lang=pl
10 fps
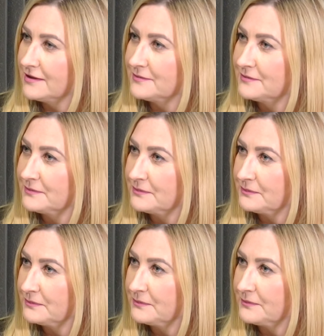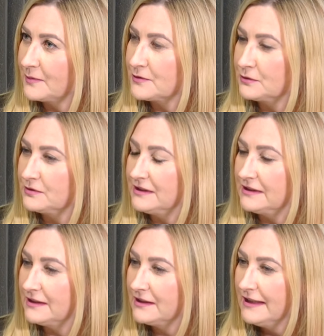nie. Nie? Absolutnie
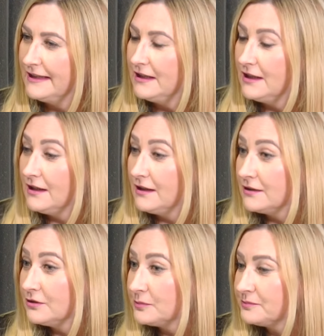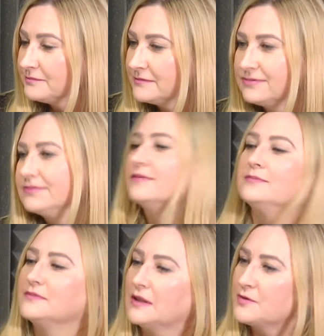nie. No,
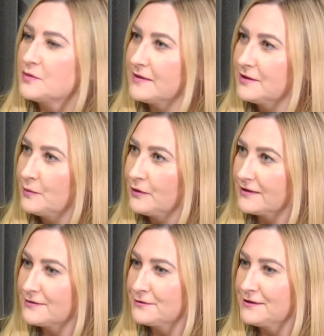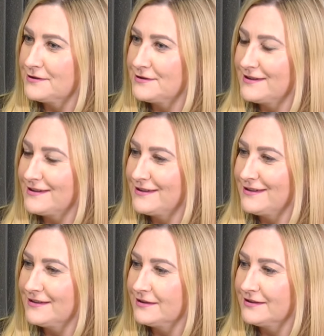ten przypadek pokazuje,
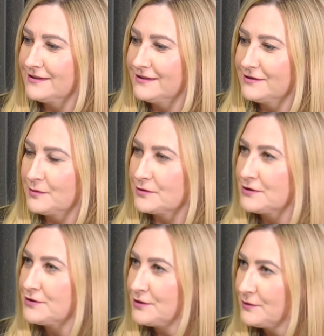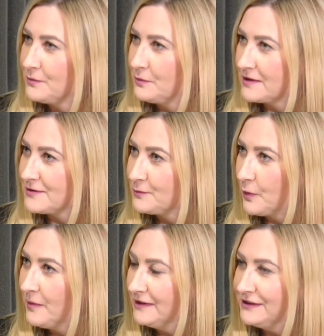że, e, że można się bardzo
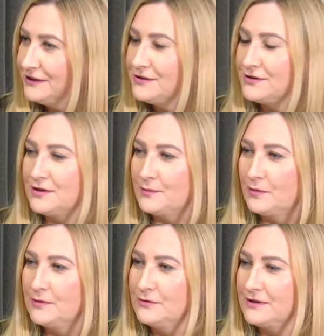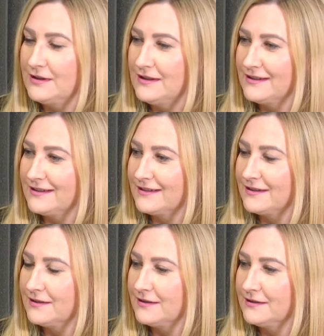pomylić i te pomyłki
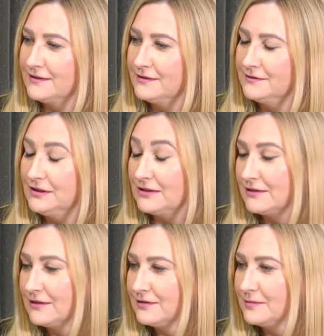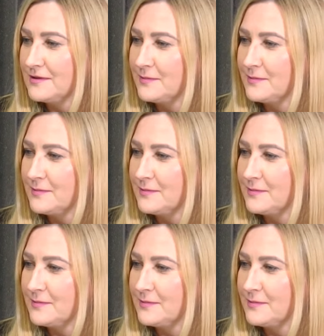e, nie tylko wobec